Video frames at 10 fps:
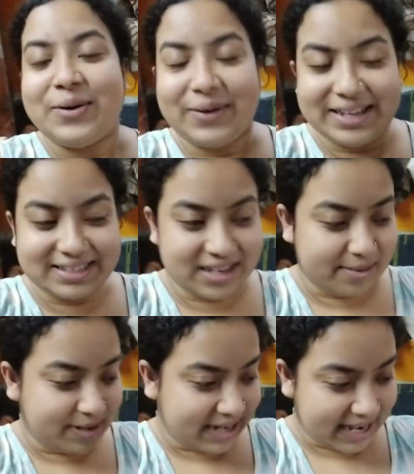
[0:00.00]
ও আজকে
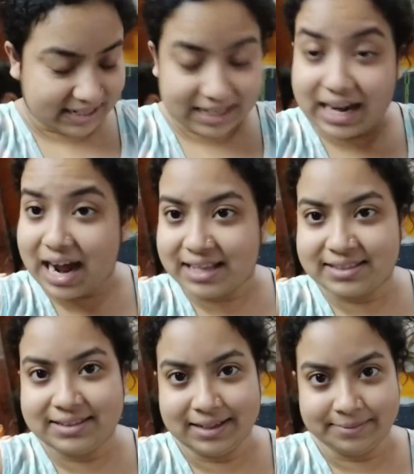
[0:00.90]
আমাকে একটা গাছ
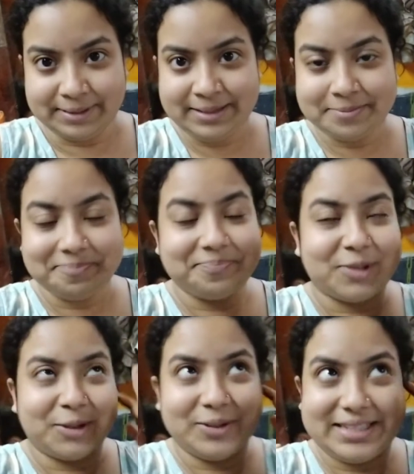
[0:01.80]
দেবে
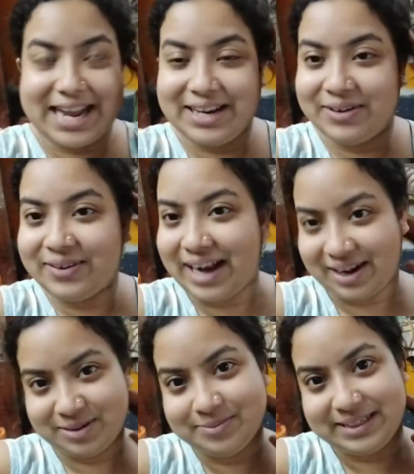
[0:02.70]
তো যাই হোক
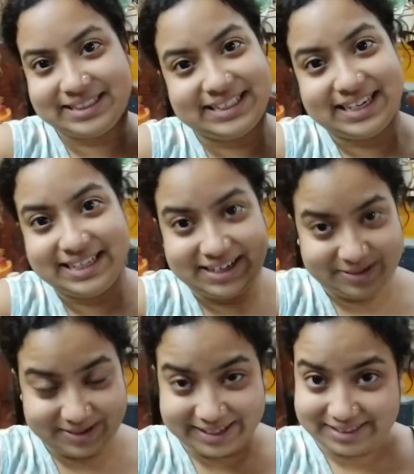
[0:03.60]
এখন বেশি দেরি না
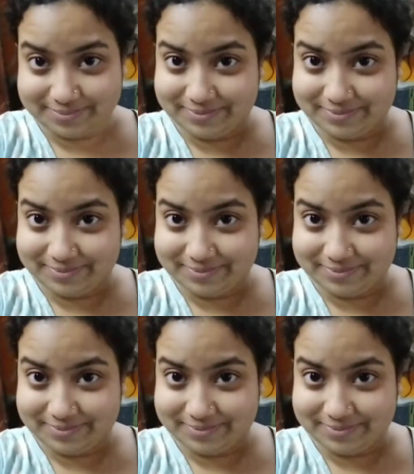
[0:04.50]
করে